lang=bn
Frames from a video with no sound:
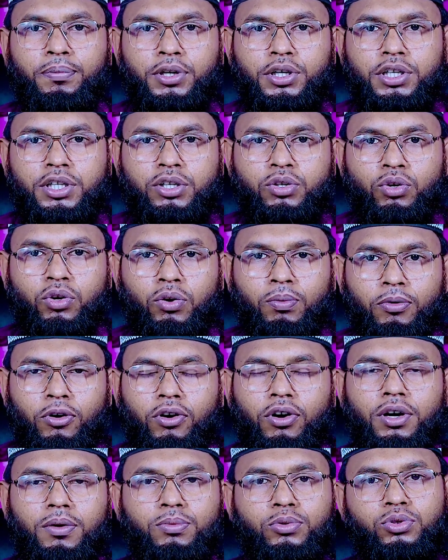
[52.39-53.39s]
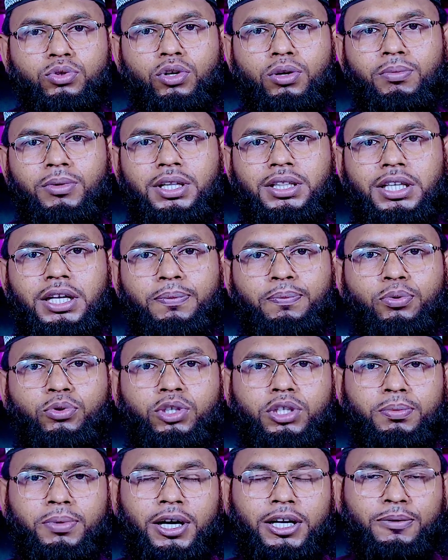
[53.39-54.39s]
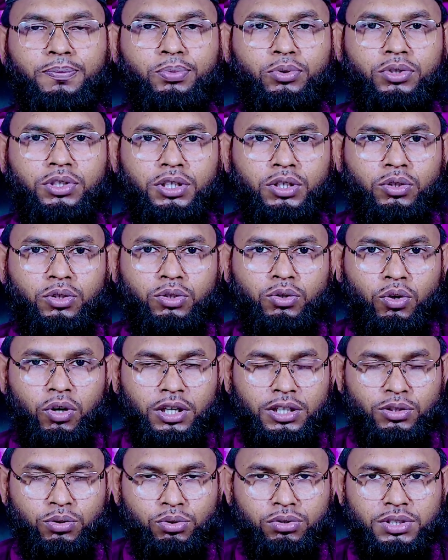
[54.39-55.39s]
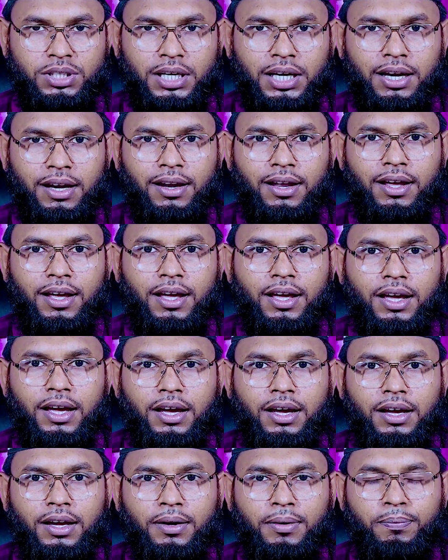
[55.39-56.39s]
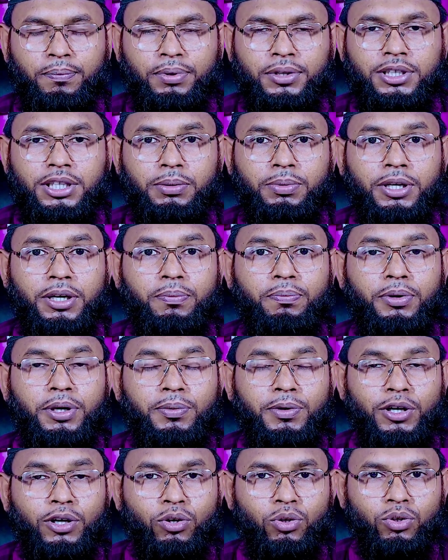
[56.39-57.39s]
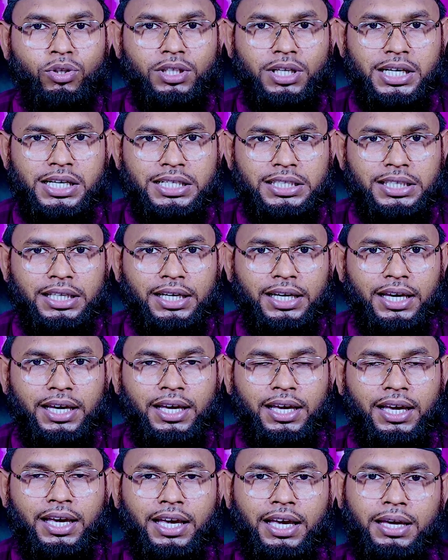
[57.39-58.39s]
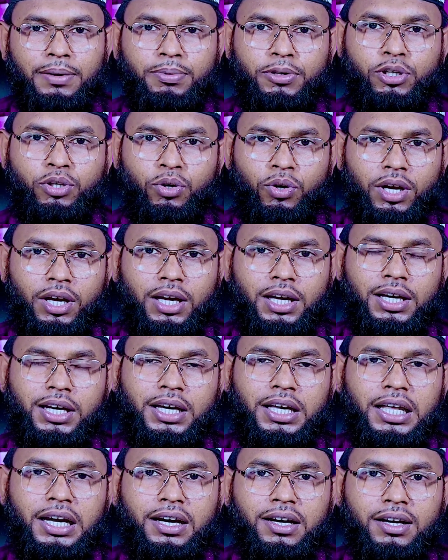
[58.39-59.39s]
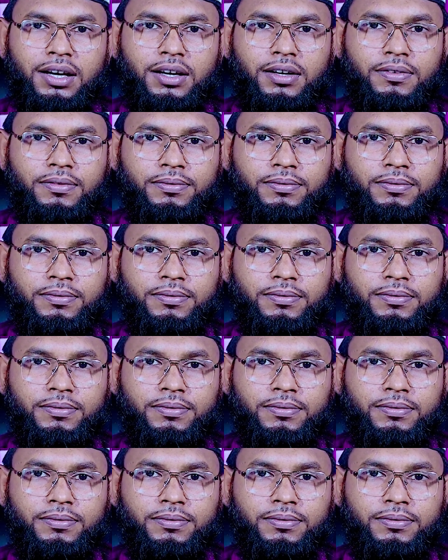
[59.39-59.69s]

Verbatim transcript: বিশ্বময় মুসলমানদের প্রতিবাদ প্রতিরোধ গড়ে তুলছেন পৃথিবীর বিভিন্ন দেশ থেকে এ বিষয়ে ঘৃণ